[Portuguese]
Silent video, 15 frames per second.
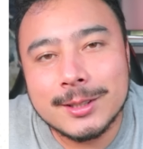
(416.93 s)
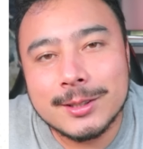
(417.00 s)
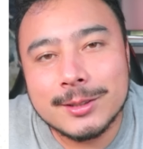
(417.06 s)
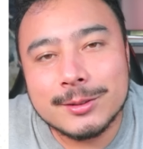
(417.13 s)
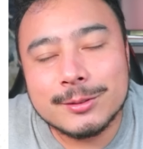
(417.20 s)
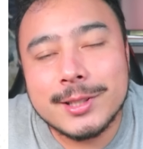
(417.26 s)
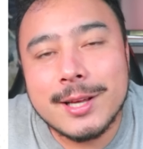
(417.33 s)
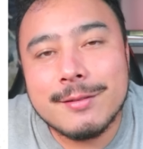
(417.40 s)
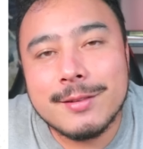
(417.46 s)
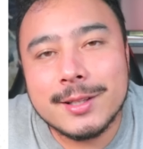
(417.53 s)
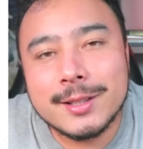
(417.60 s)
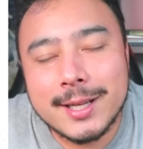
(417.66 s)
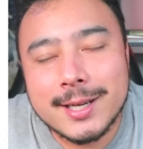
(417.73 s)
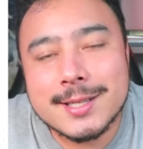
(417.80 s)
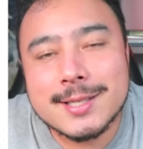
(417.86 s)
não teve
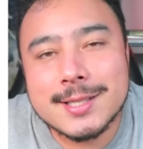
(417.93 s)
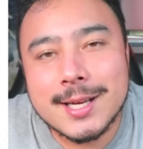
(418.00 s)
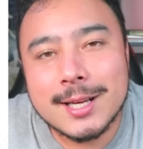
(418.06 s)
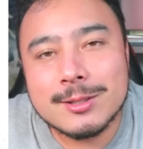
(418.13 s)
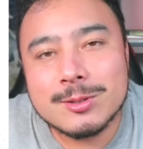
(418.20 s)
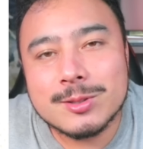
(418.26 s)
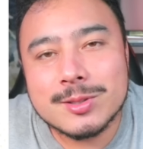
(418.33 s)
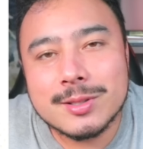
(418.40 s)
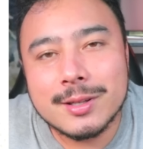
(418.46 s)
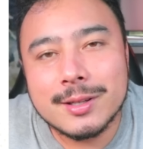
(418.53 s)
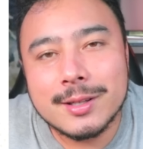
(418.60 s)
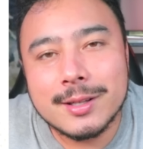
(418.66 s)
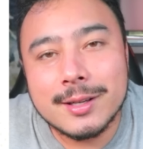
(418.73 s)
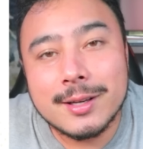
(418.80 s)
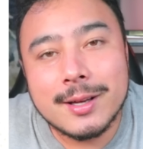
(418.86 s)
interessados.
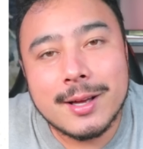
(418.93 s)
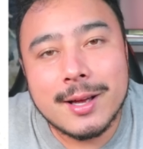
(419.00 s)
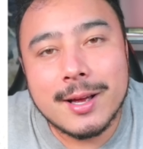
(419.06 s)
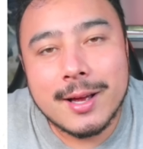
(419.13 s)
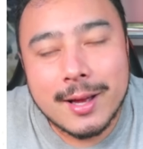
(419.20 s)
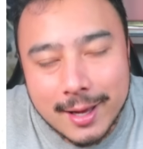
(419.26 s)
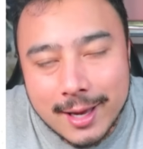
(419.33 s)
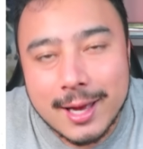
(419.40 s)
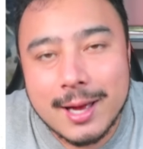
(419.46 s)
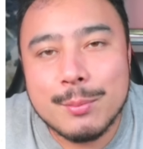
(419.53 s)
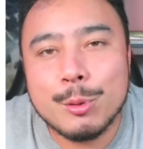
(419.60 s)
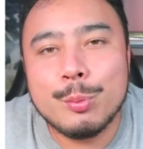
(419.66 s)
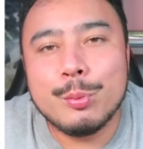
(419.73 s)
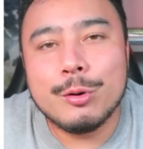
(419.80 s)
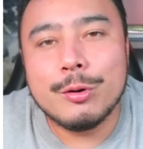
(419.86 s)
É,
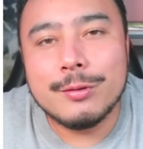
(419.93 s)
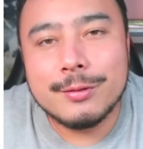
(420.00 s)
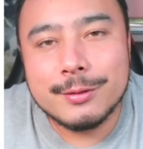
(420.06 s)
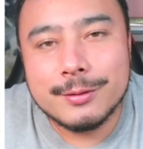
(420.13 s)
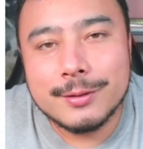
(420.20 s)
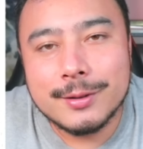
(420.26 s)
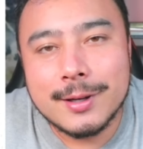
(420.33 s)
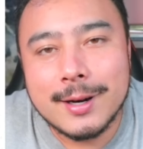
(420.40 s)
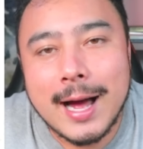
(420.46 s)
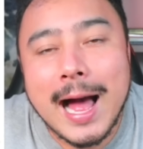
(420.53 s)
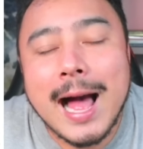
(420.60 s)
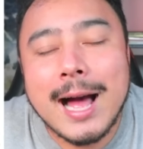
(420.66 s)
meu povo, a